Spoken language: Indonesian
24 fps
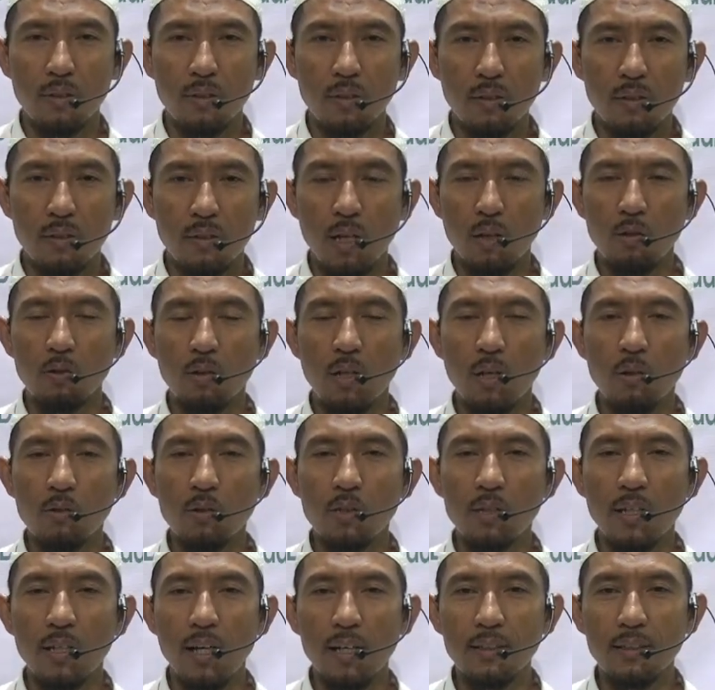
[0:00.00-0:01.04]
Lalu kalau
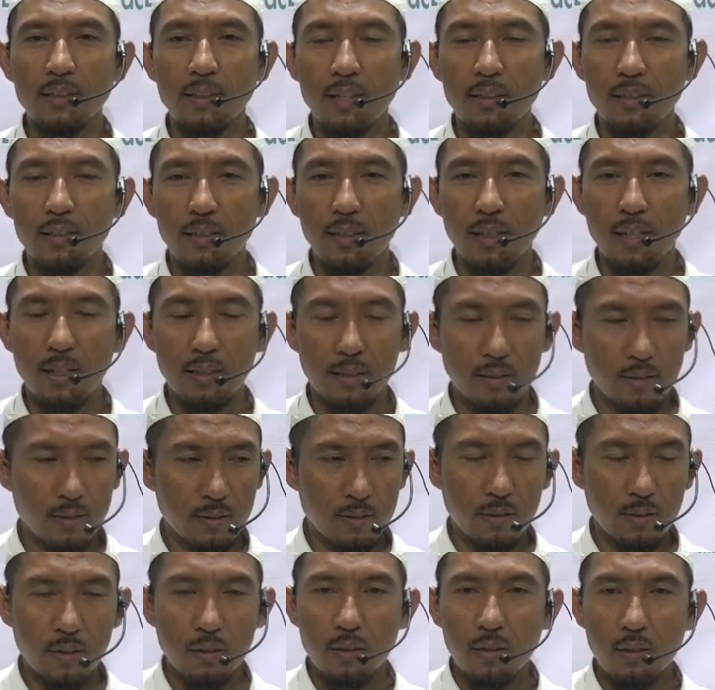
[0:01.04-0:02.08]
dikaitkan dengan
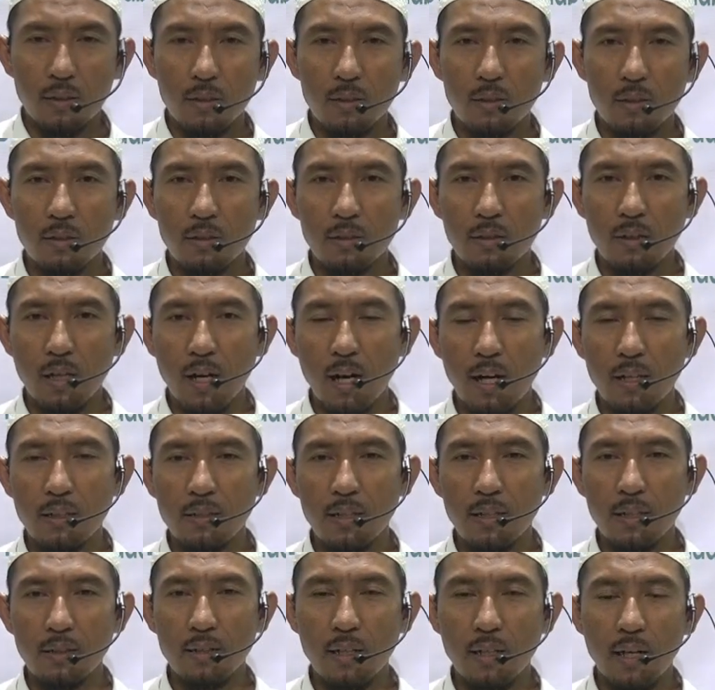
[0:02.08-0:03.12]
eh,
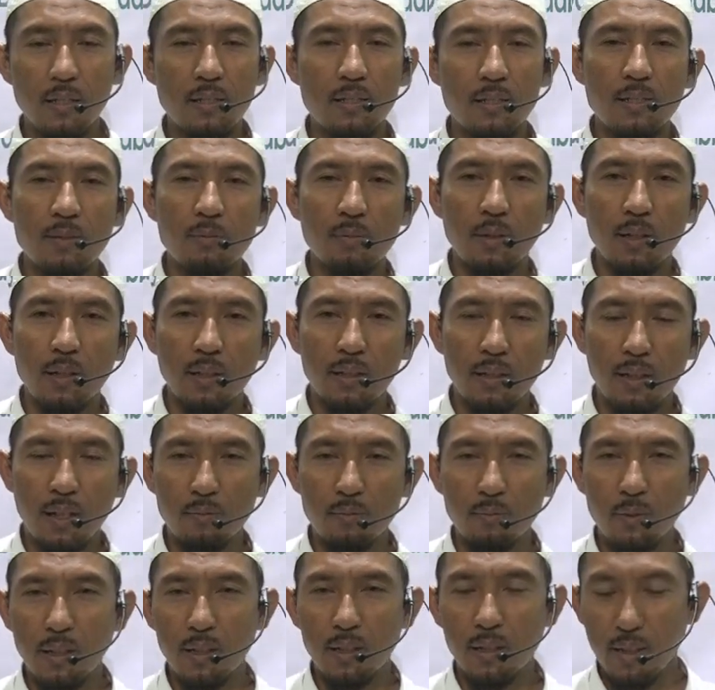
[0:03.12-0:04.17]
adat tradisi mereka.
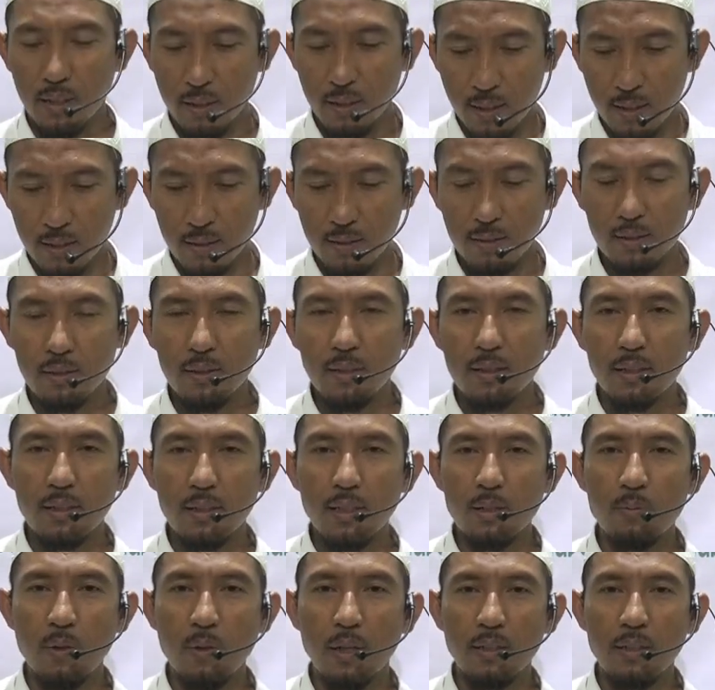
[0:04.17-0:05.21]
Mereka kan
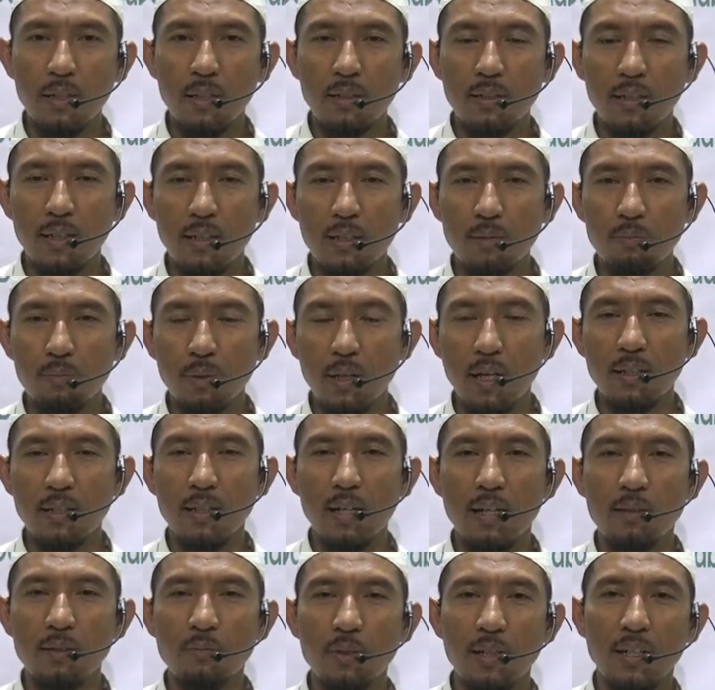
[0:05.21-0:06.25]
ini bagian dari
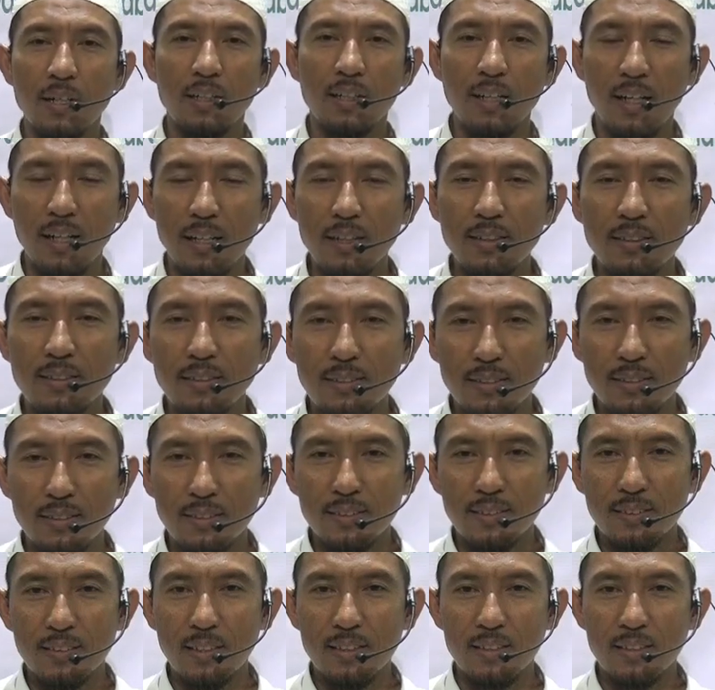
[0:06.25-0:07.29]
perayaan mereka.
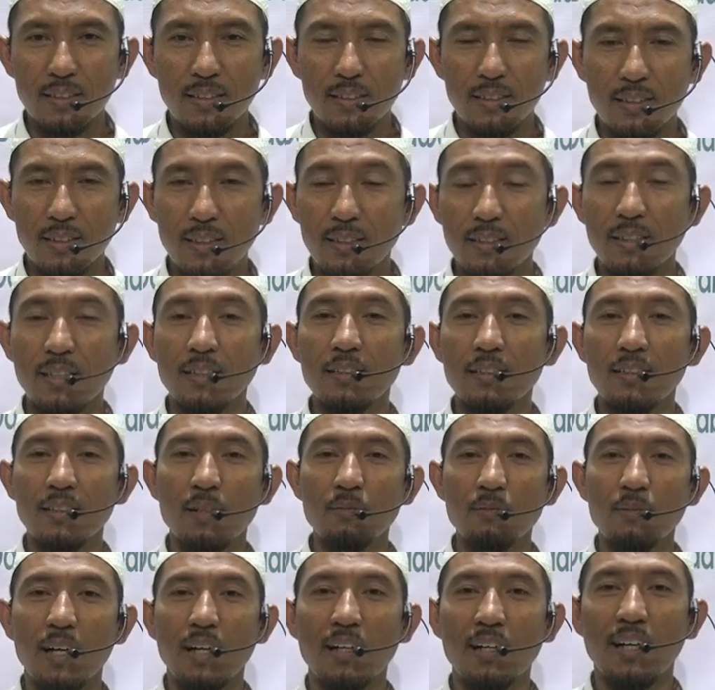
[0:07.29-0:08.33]
Jadi kita
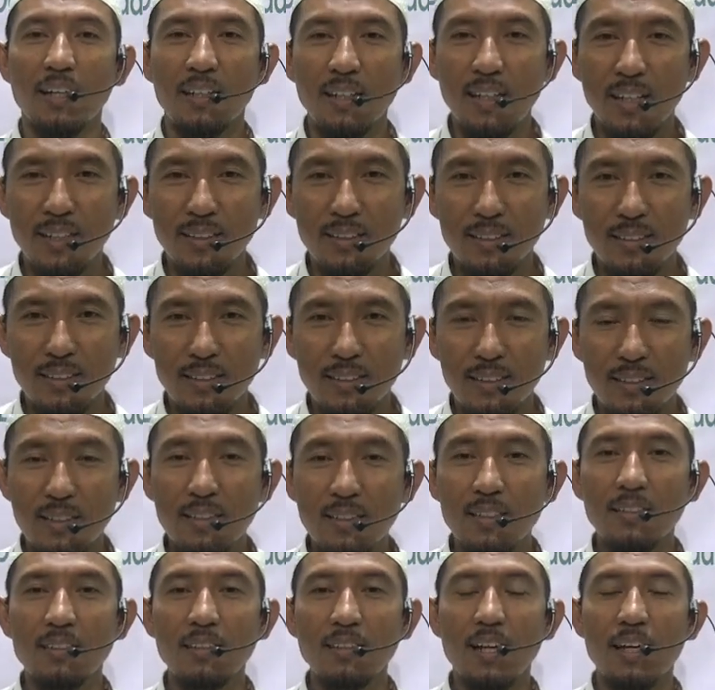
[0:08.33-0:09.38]
tidak merayakan,
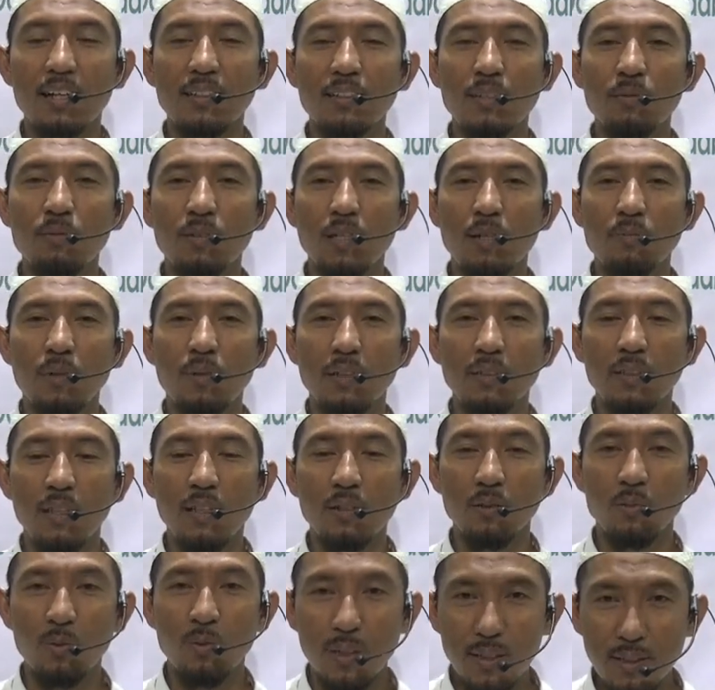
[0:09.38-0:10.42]
kita hanya
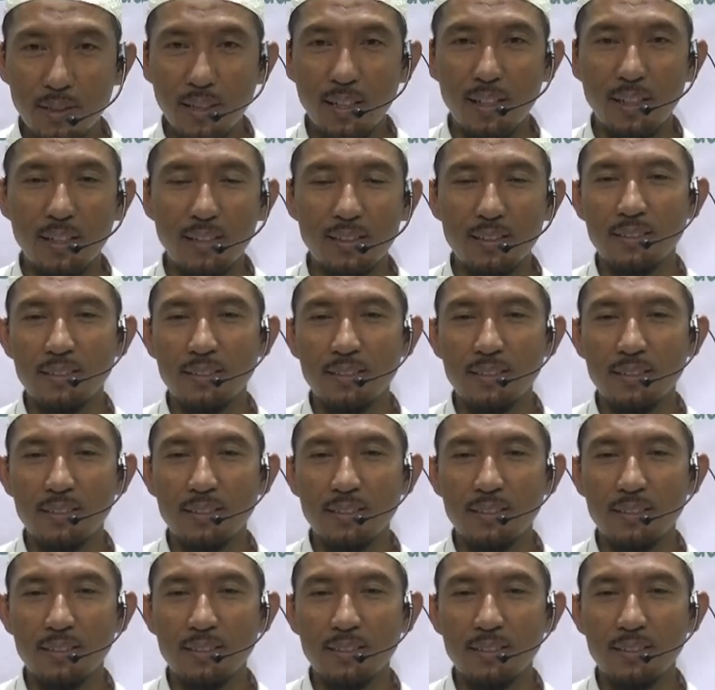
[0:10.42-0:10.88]
mendapatkan kuenya.